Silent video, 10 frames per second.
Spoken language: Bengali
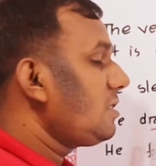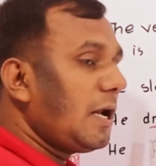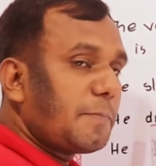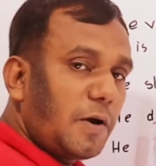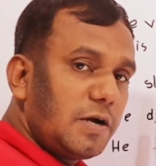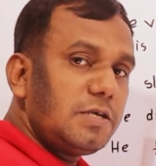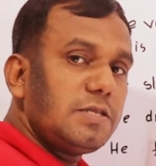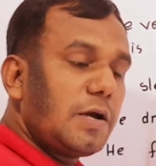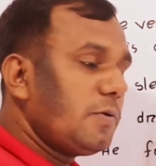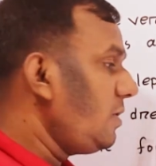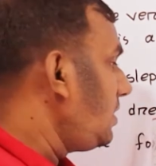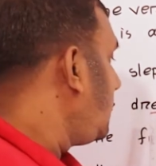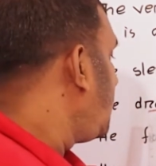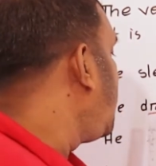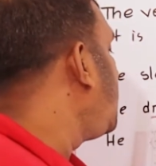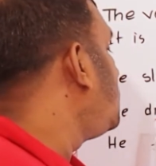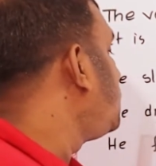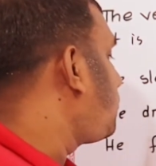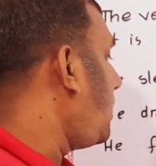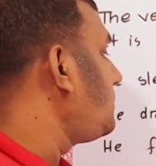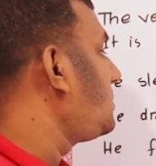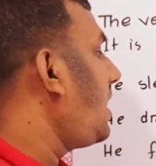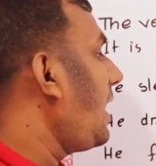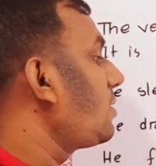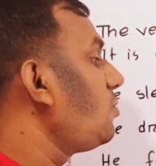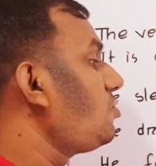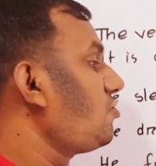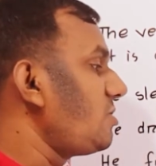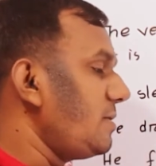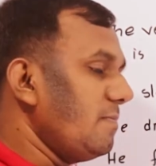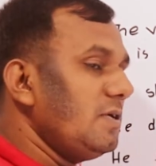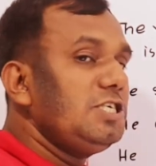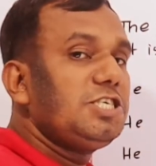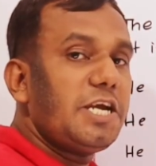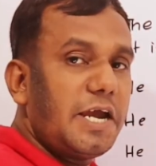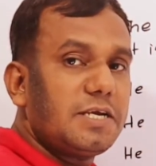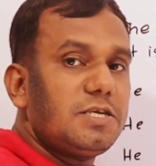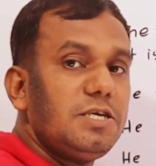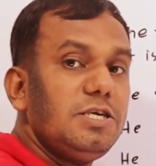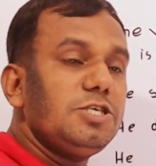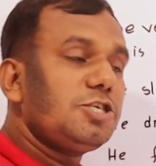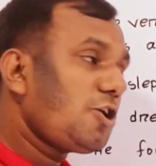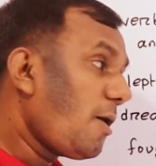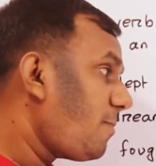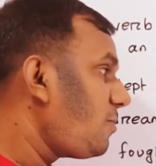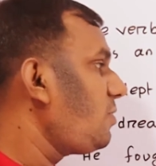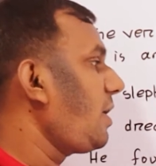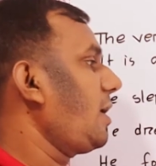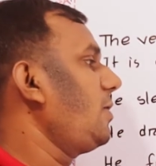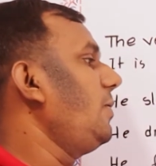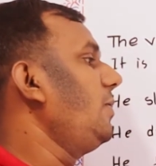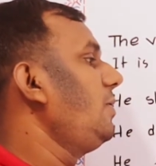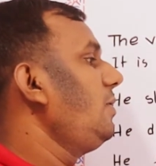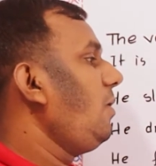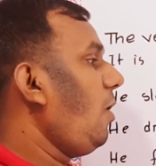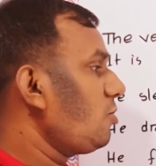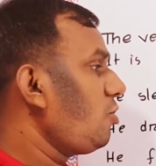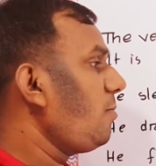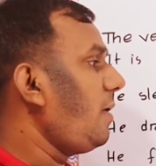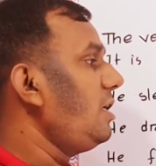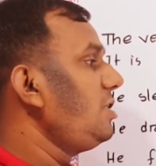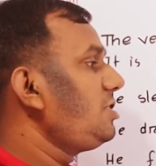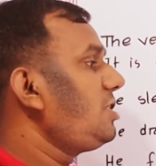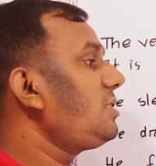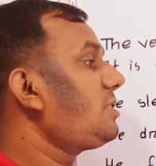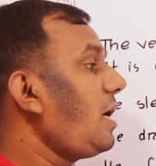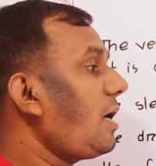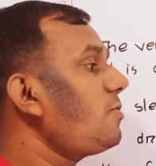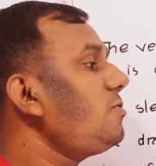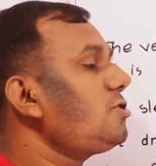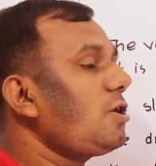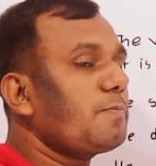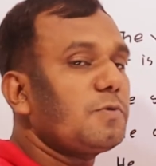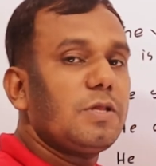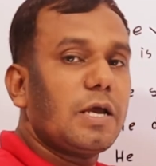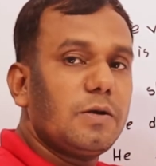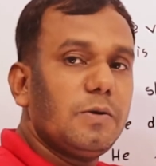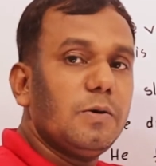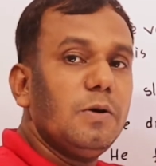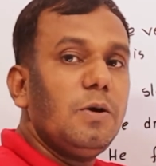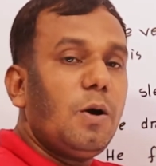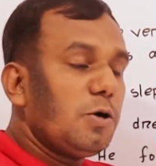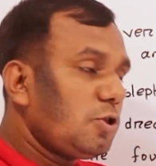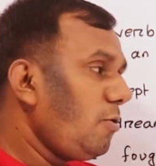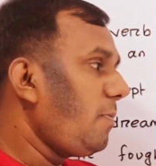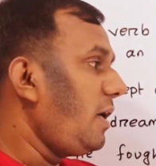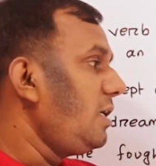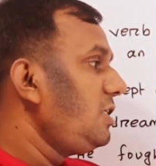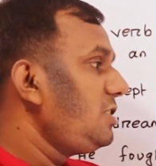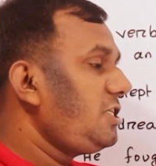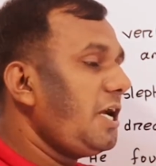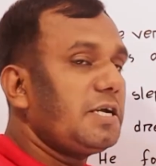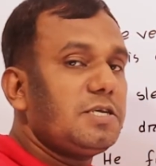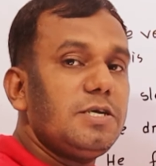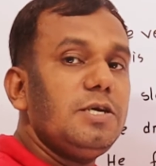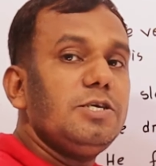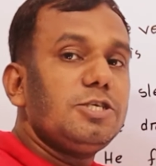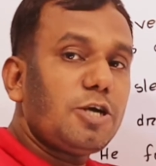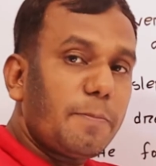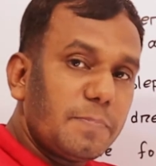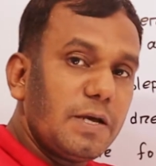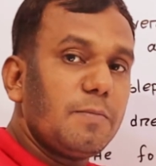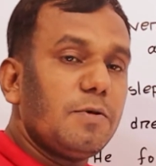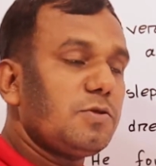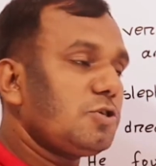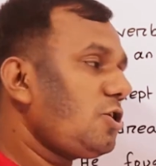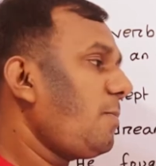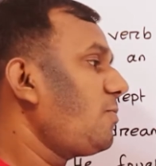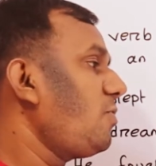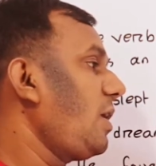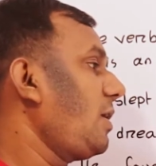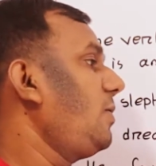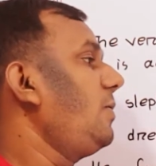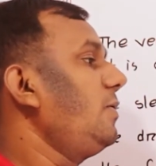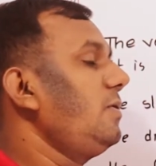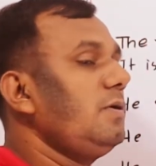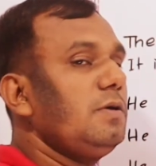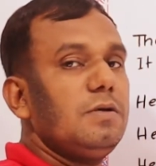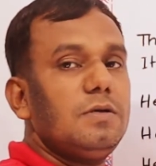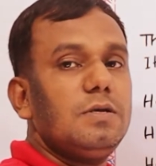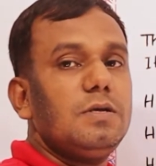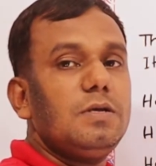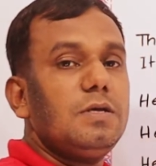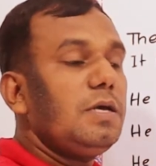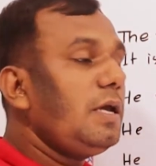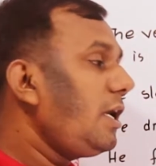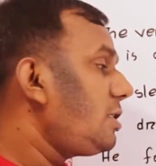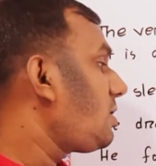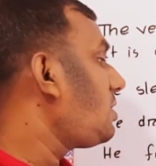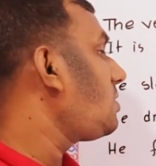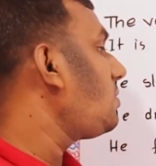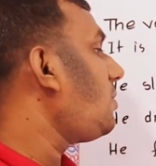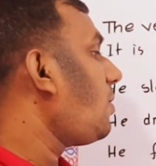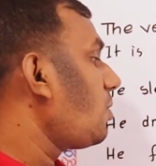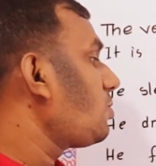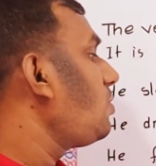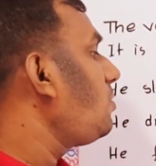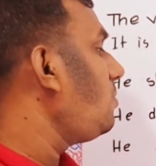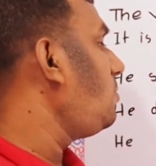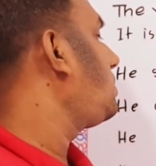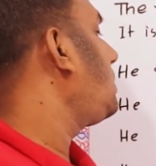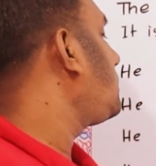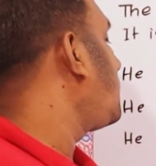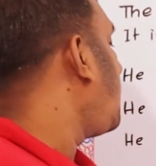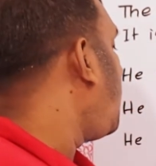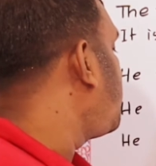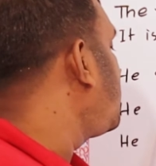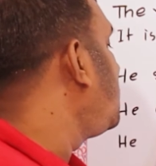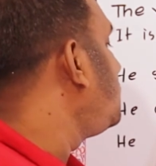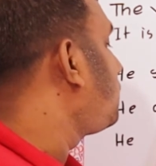তারপরেটি দেখুন হি ড্রামড এ গুড ড্রিম সে একটি স্বপ্ন দেখল অথবা সে দারুণ স্বপ্ন দেখলো অথবা সে একটি স্বপ্নের মতো স্বপ্ন দেখল এ জাতীয় অর্থ উঠাতে আপনি হি